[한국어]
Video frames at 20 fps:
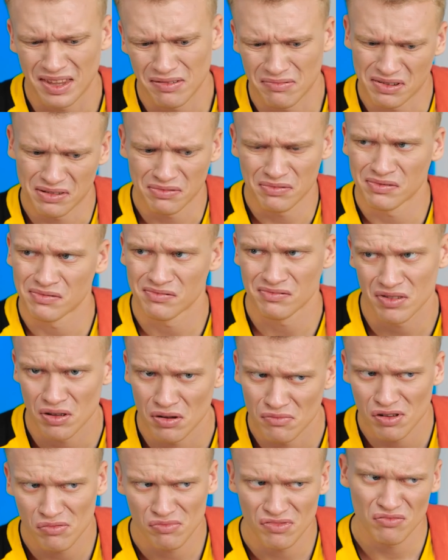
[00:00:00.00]
휴,
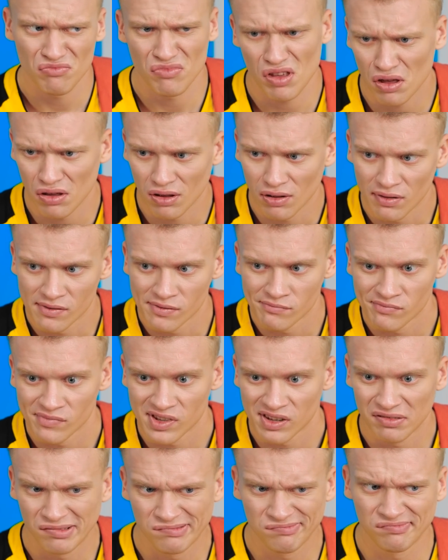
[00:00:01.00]
불공평해.
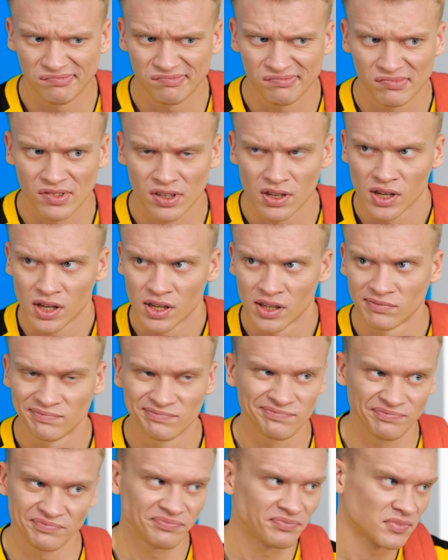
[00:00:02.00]

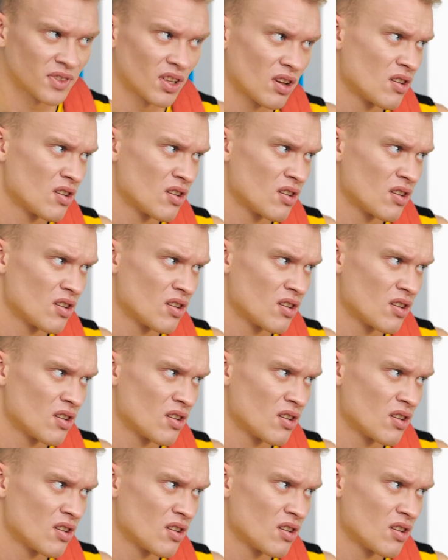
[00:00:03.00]
엄마는 맨날